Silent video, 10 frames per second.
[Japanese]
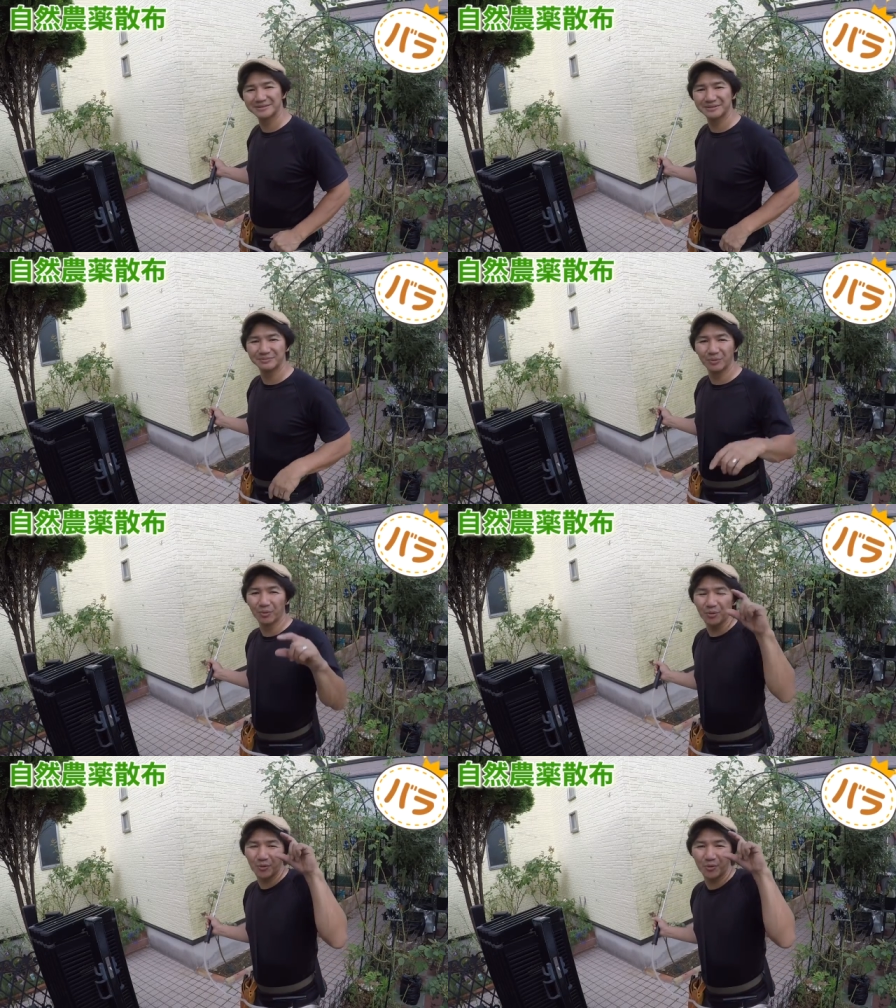クも
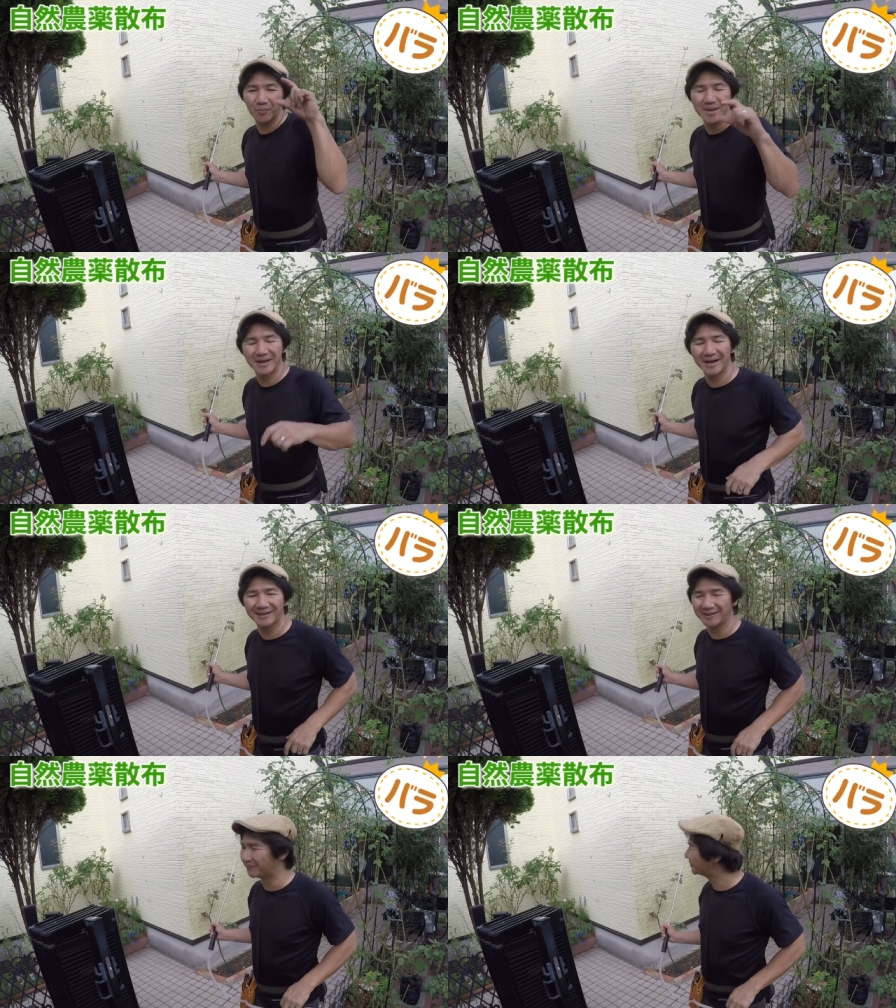防護
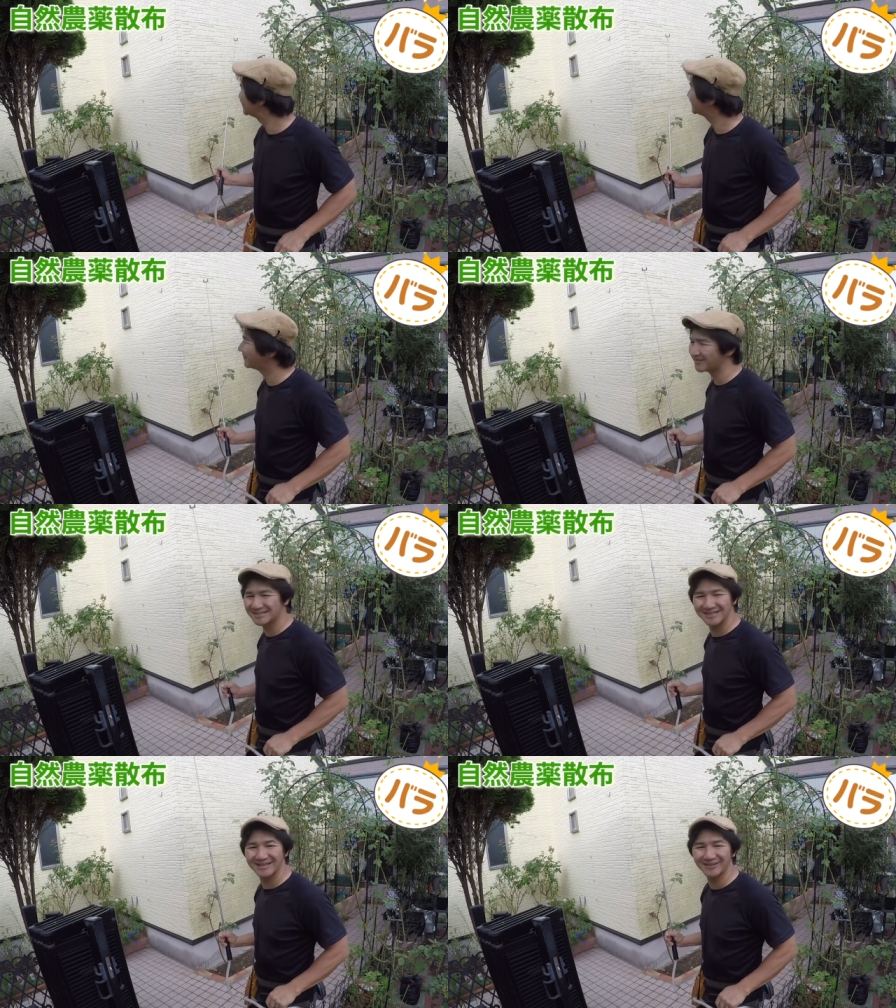メガネもしてま
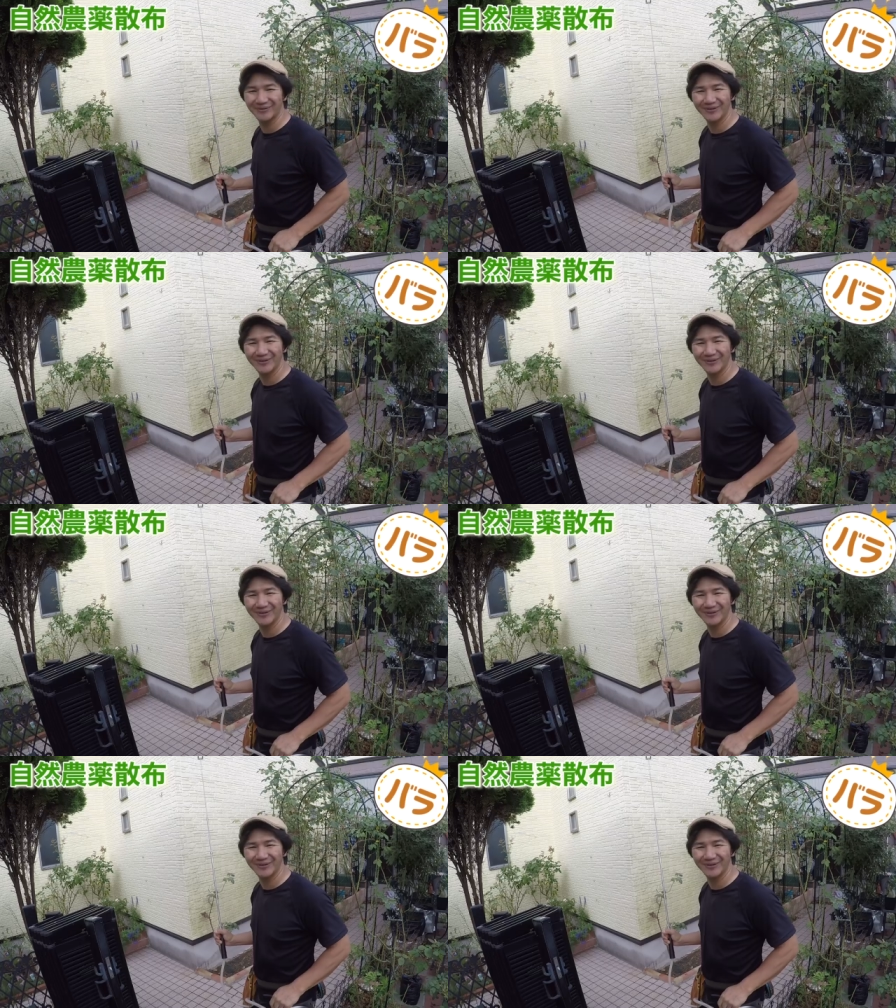せんよ